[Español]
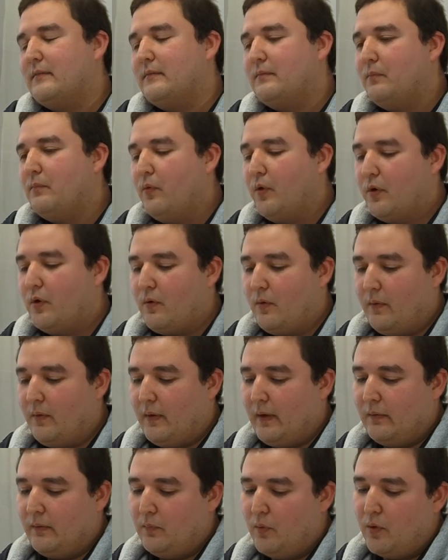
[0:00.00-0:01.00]
muy,
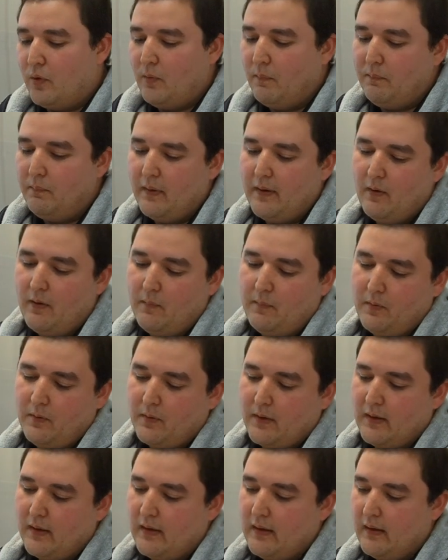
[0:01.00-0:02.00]
es muy complejo
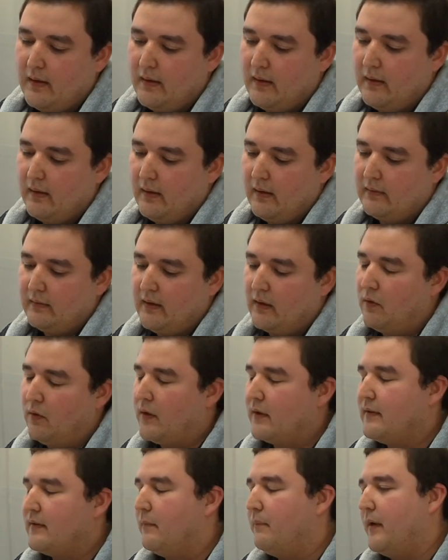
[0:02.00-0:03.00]
porque es algo
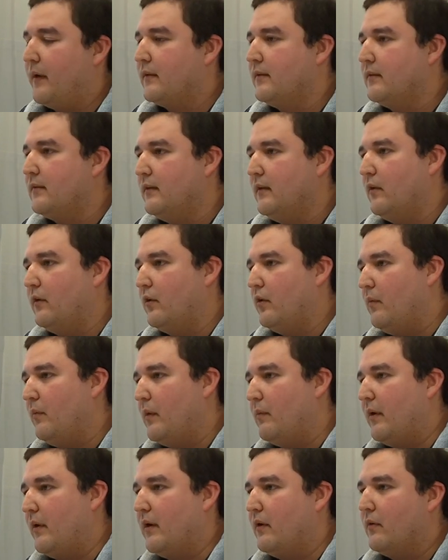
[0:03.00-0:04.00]
que siempre ha existido, ¿no? Me
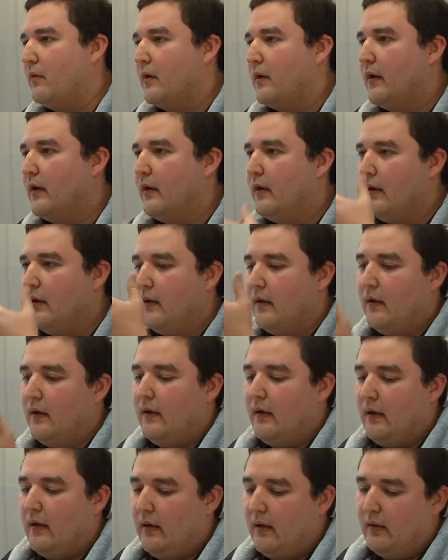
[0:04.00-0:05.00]
imagino que
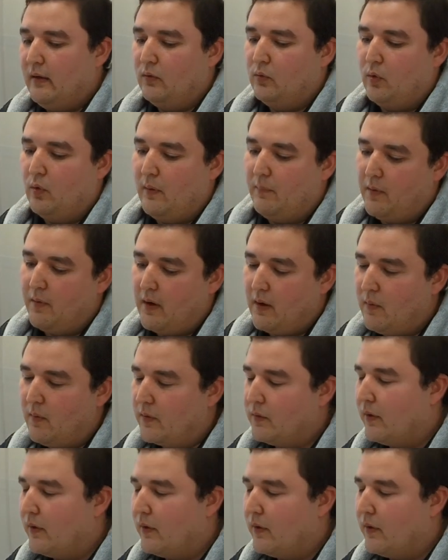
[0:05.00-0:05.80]
en tu época, cuando